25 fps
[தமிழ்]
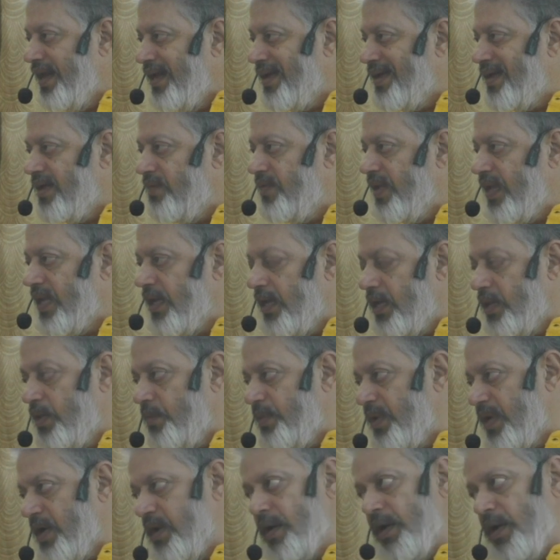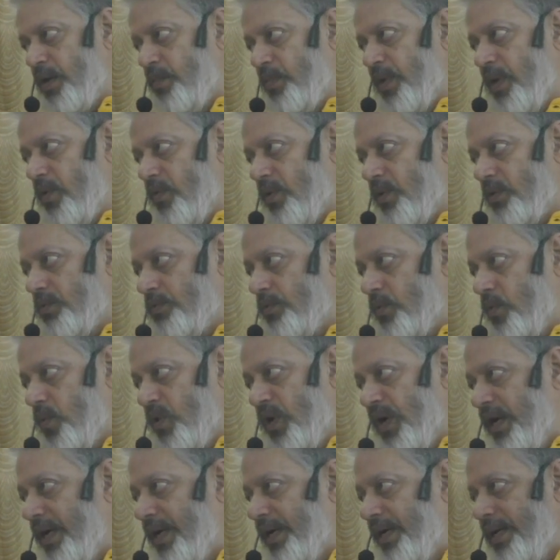இருக்க வைக்கிறது பேர் நான் பாவம்
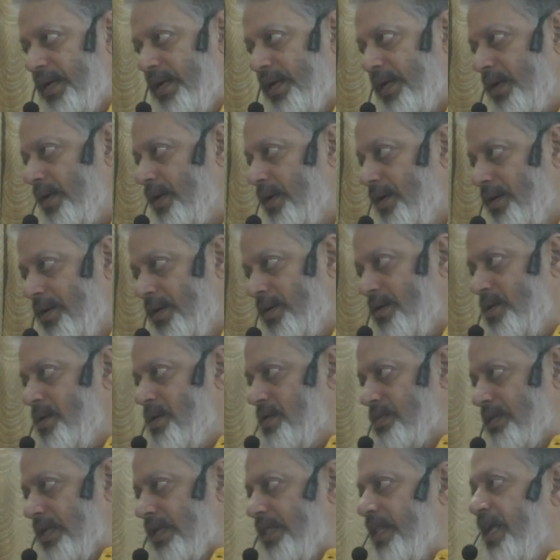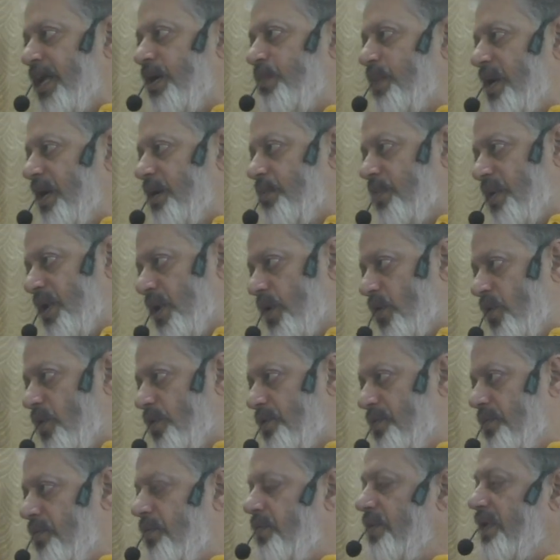உங்ககிட்ட சந்தேகமயமா
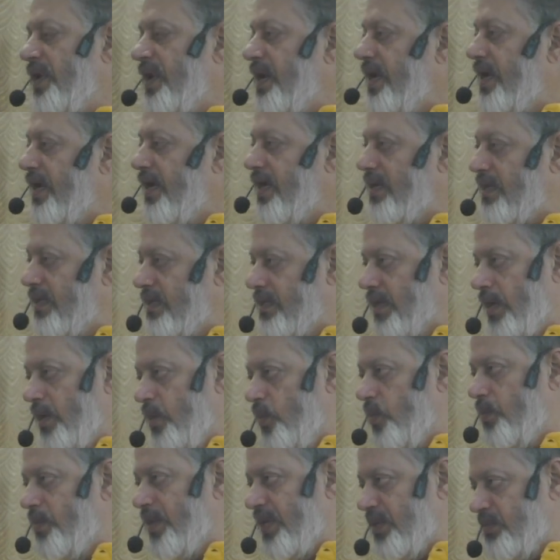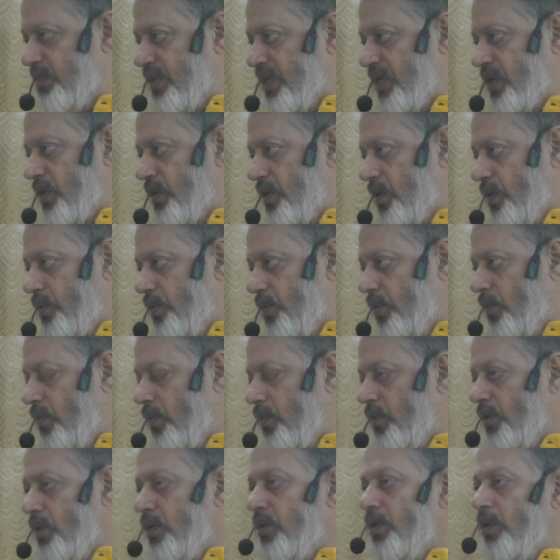இருக்கிறதும் எங்ககிட்ட தெளிவுமயமா இருக்கிறதும்
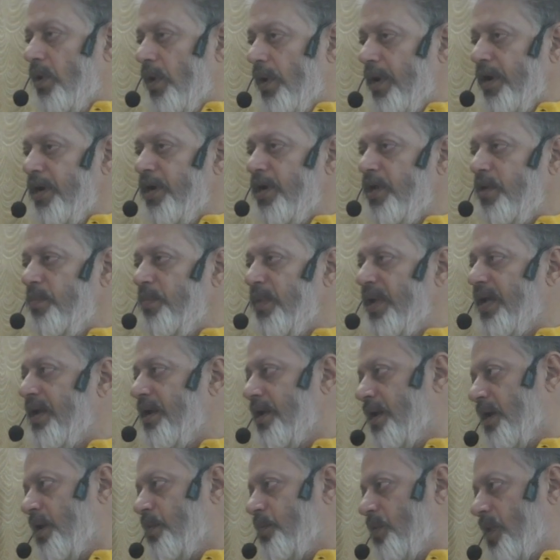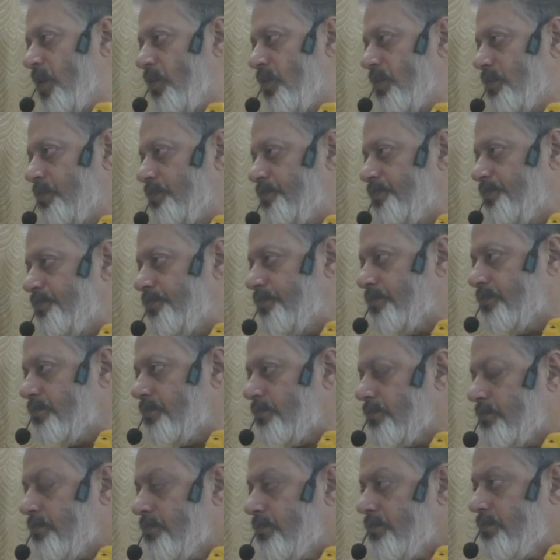ரெண்டுமே நான் பாவம்
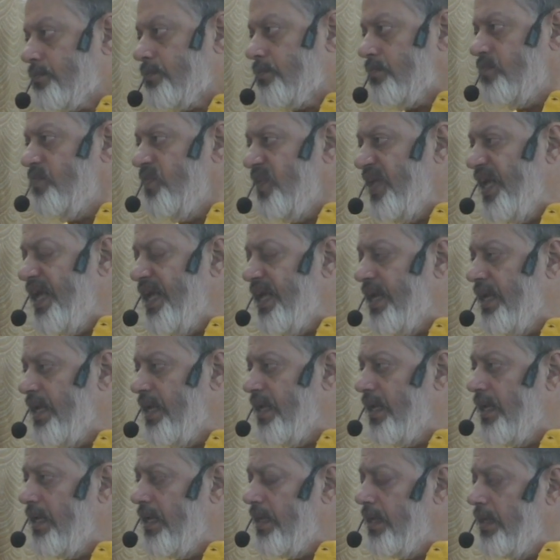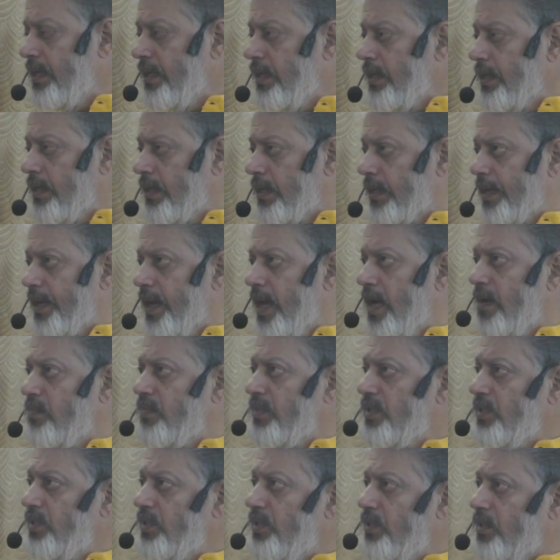ஏன்னா நான்
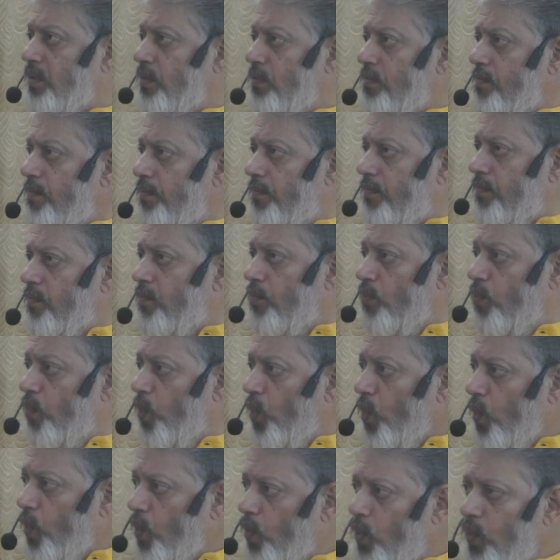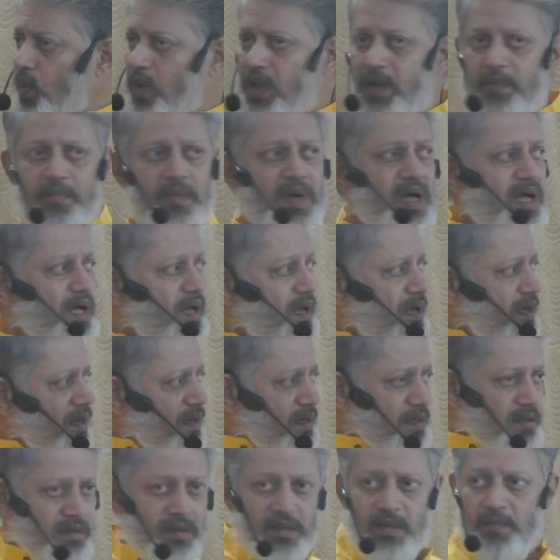வந்து மூலமா
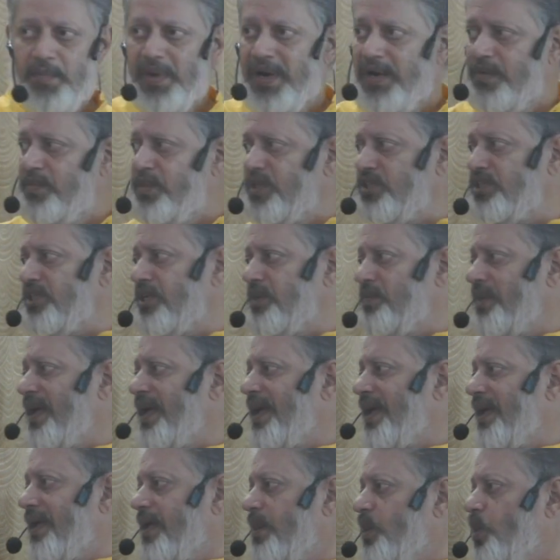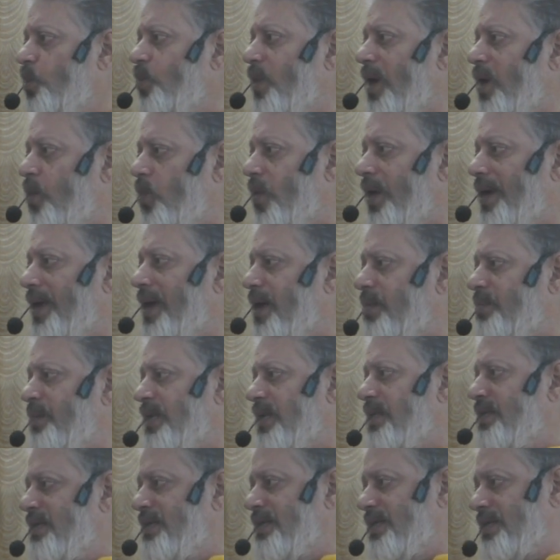பிரபஞ்சமே எதுவா ஓயாம
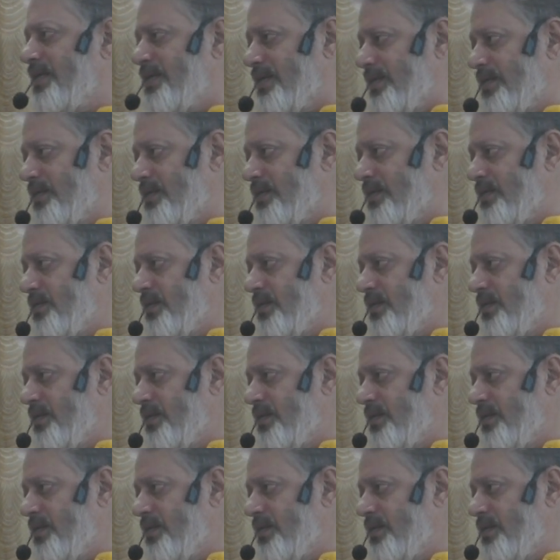இருந்துட்டு இருக்கு